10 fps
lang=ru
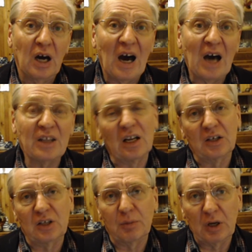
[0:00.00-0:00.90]
аналог
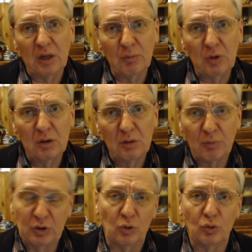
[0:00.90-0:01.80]
этой программы,
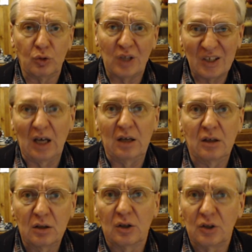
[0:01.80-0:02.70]
поскольку тогда,
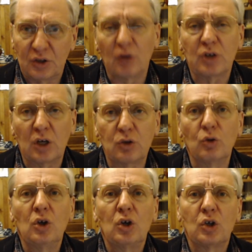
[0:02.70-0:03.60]
сразу
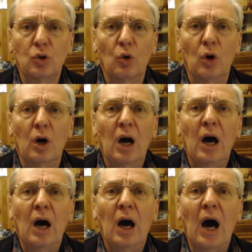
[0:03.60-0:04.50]
скажу, что
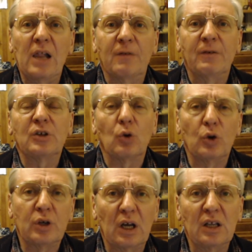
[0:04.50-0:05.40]
Альфа-Зеро
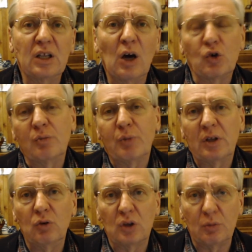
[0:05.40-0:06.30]
играла на очень
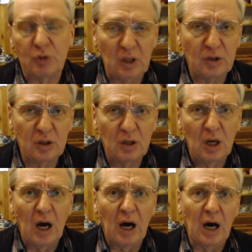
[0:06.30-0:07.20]
продвинутом железе,
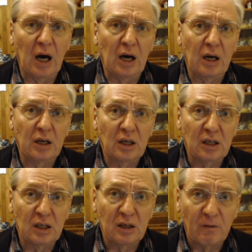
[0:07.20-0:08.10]
а
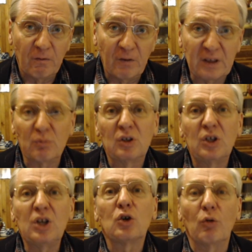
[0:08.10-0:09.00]
в этом
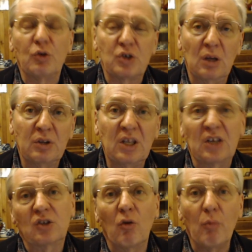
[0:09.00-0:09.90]
тренировочном
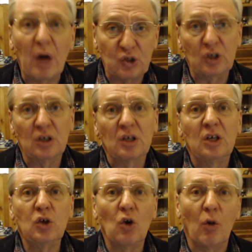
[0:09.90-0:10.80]
тестовом матче
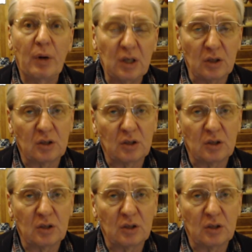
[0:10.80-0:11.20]
ее оппонент,